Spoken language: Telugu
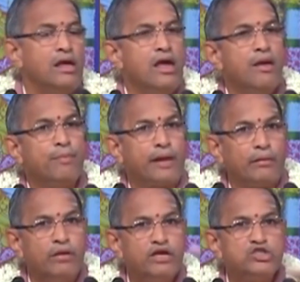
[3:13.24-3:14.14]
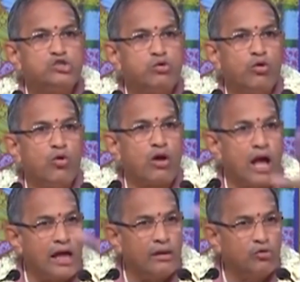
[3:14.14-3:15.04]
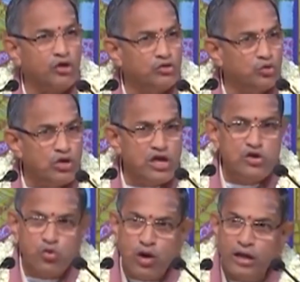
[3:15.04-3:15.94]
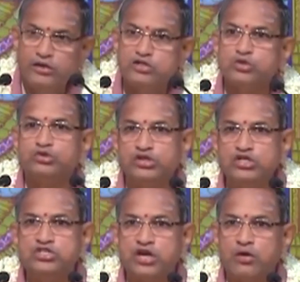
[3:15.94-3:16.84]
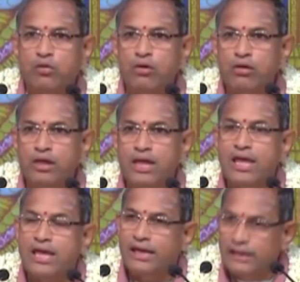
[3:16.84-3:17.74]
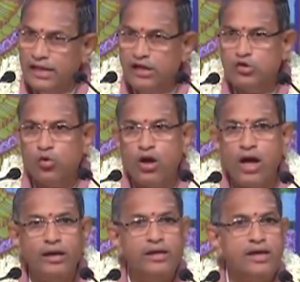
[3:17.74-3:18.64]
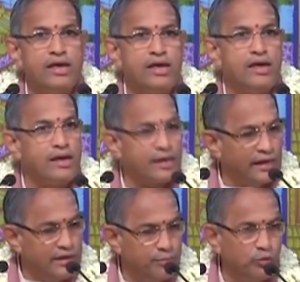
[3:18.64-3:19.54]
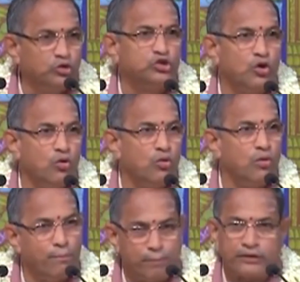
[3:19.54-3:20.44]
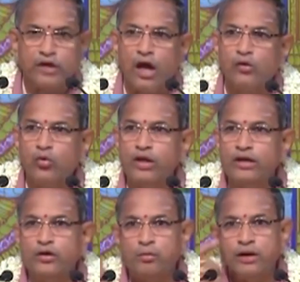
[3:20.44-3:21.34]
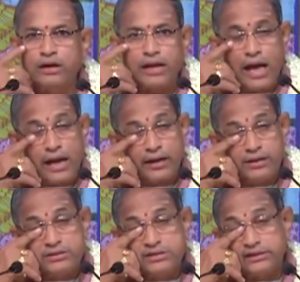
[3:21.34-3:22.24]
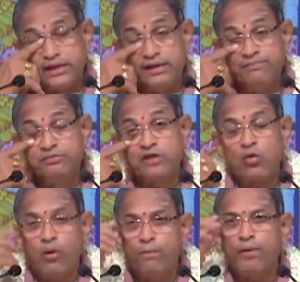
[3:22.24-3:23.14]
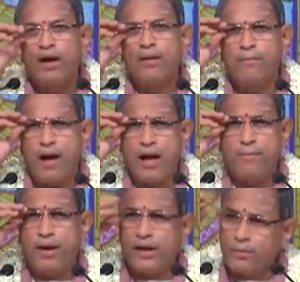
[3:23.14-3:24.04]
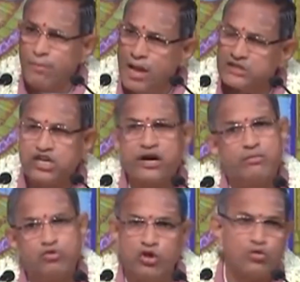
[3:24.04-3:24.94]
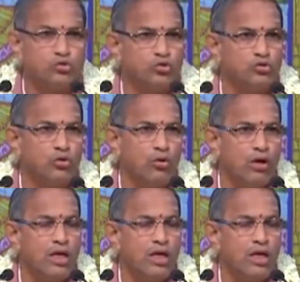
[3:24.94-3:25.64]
ఏ పరమేశ్వరుడు కాలమునందు ఈ యుగాన్ని సృష్టించాడో ఈ యుగానికి కలిపురుషుడు ప్రధానుడైనటువంటి కారణం చేత ఇంత గొప్పగా పాపకర్మాచరణము జరుగుతుందో